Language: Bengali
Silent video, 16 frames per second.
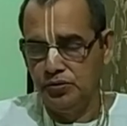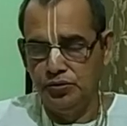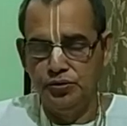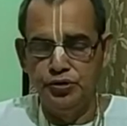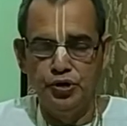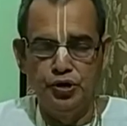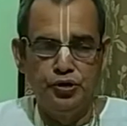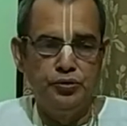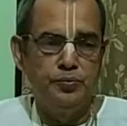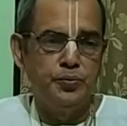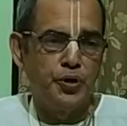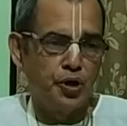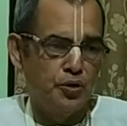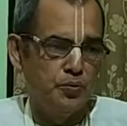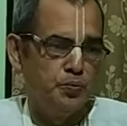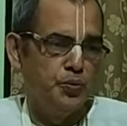দুজন
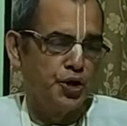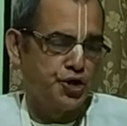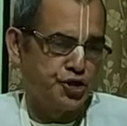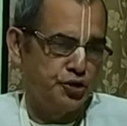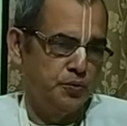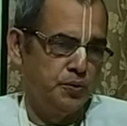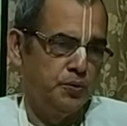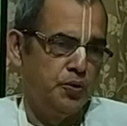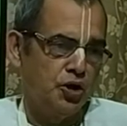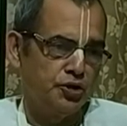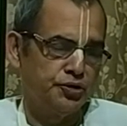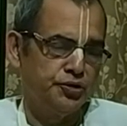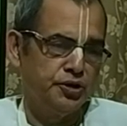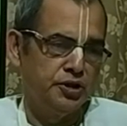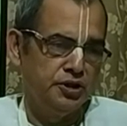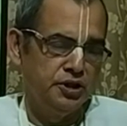পরম বৈষ্ণবী
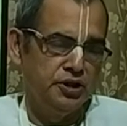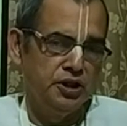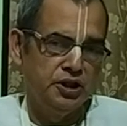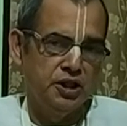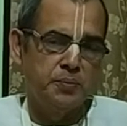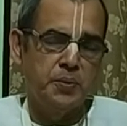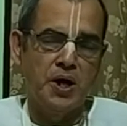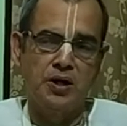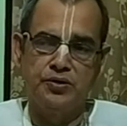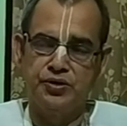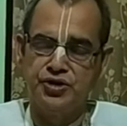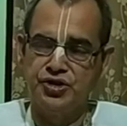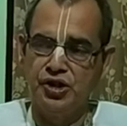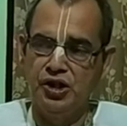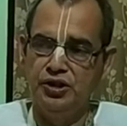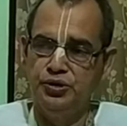ভক্তকে তিনি কৃপা
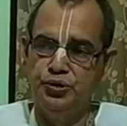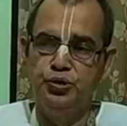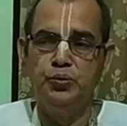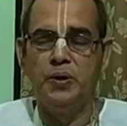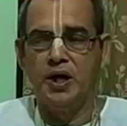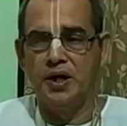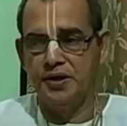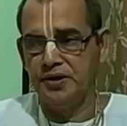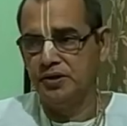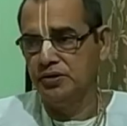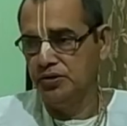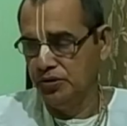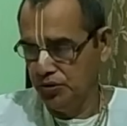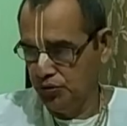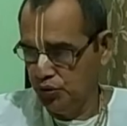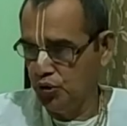করেছিলেন দুবার
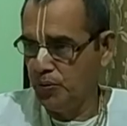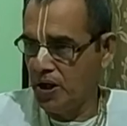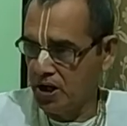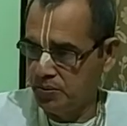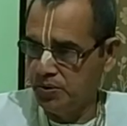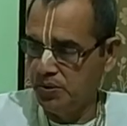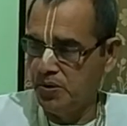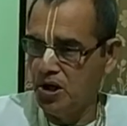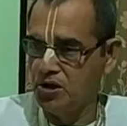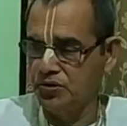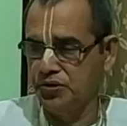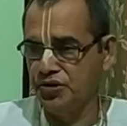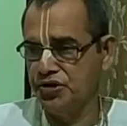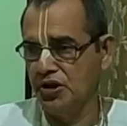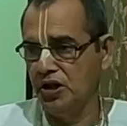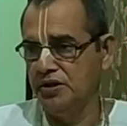দুবার বিবাহ
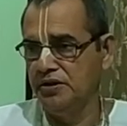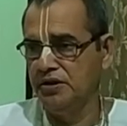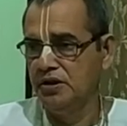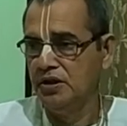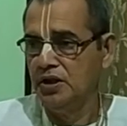করেছিলেন